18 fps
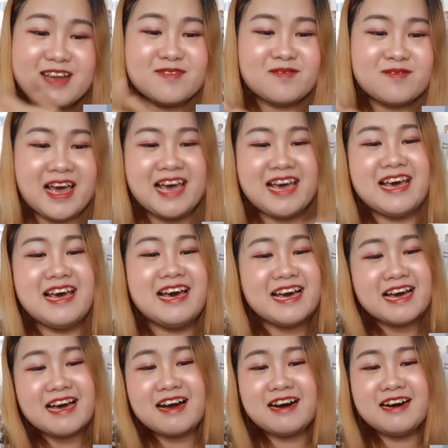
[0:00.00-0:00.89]
เห็นไหม
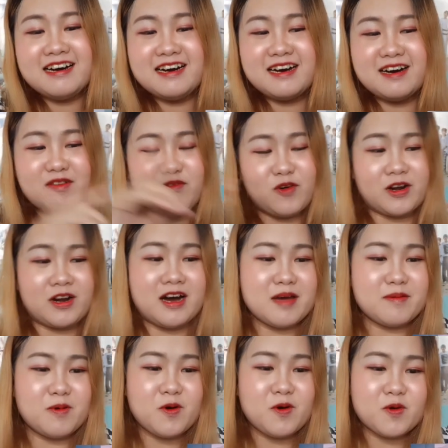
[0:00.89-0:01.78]
คือฝน
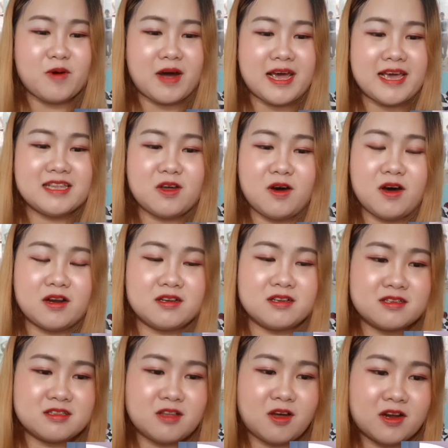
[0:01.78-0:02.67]
เคยพูดไว้ตอน
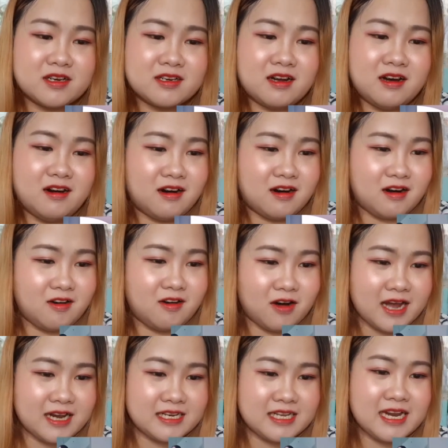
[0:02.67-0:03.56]
ตอนออก
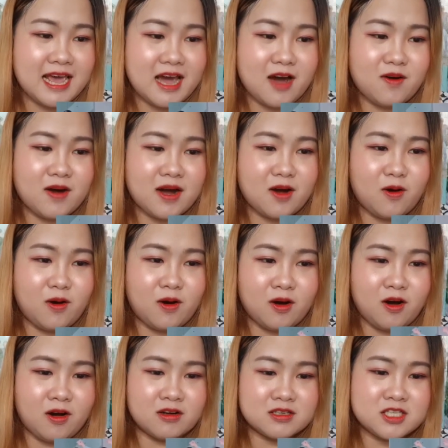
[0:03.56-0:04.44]
ของอันที่แล้วอ่ะขอ
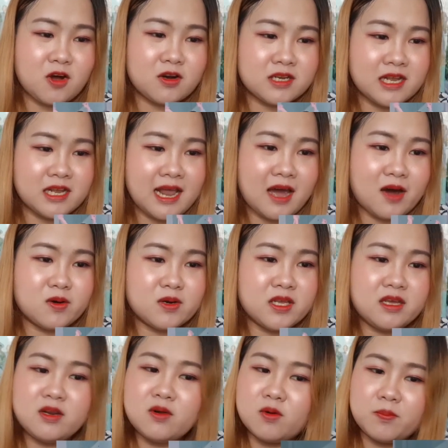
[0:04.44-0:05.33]
งของช่องที่แล้ว
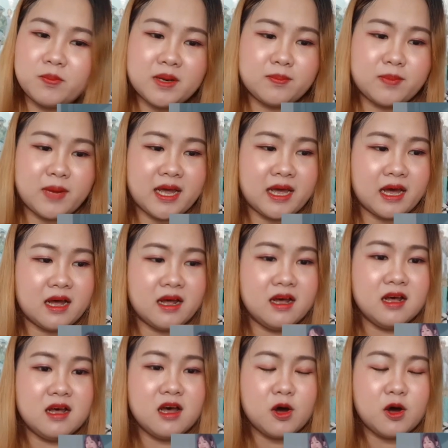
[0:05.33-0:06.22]
ที่โดนปิดไปอ่ะ
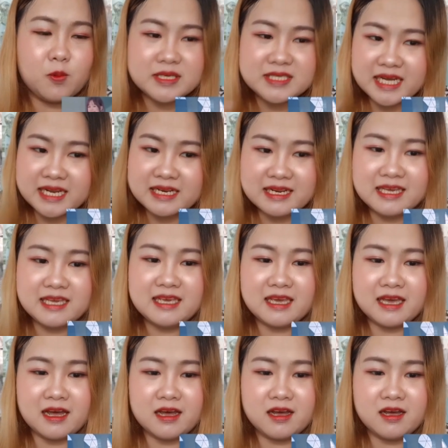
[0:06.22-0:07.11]
ว่าซัน
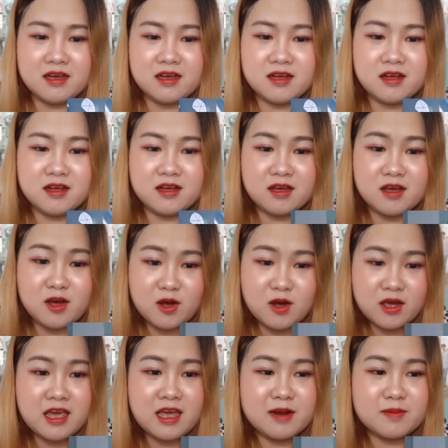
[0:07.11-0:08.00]
นี่อ่ะ
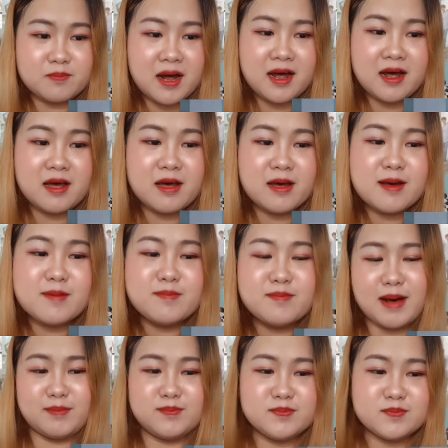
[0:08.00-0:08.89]
เห็นปะ
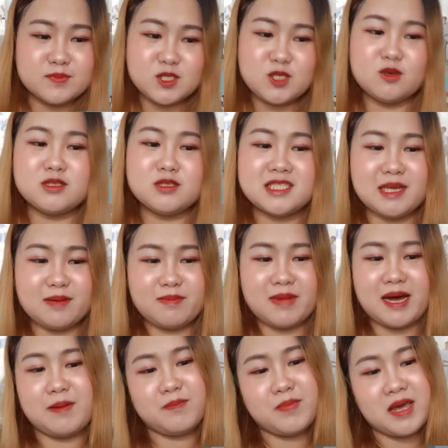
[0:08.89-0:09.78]
แบบชุดจะ
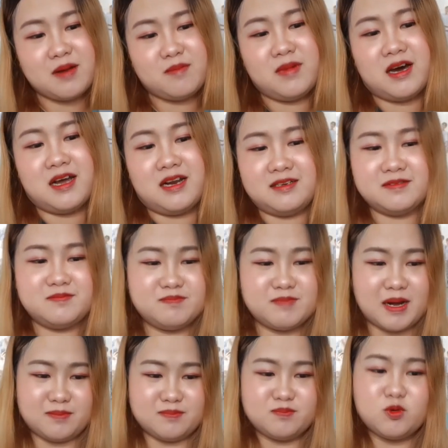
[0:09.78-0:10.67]
มาเป็นเหมือน
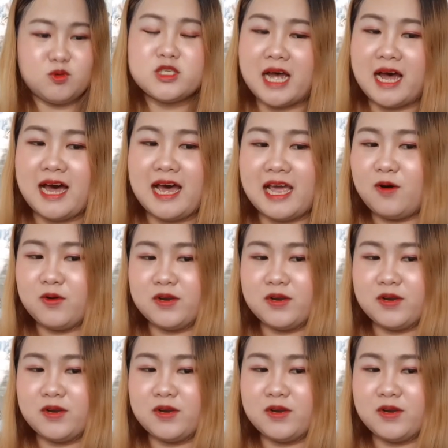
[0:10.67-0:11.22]
แบบผู้ชา